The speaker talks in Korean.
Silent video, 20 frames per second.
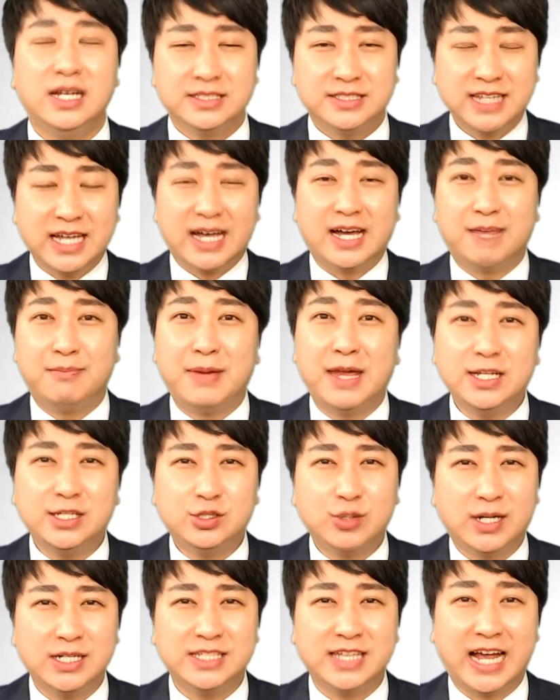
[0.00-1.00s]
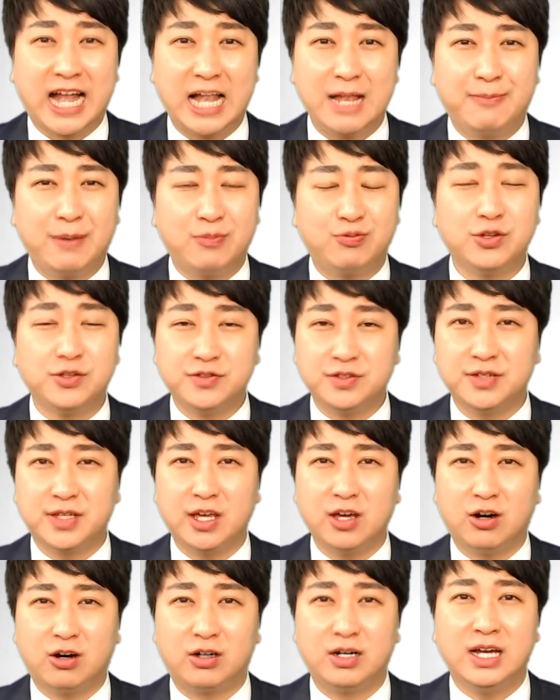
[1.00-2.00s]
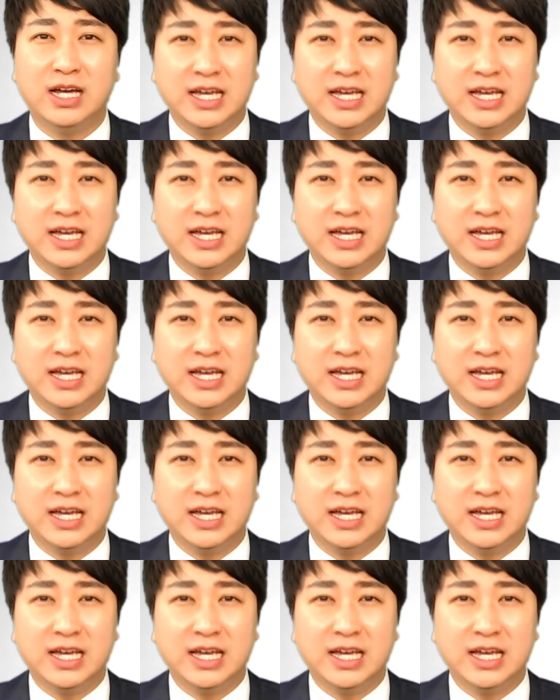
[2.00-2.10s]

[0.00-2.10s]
자 매출화제 알파 플러스인데요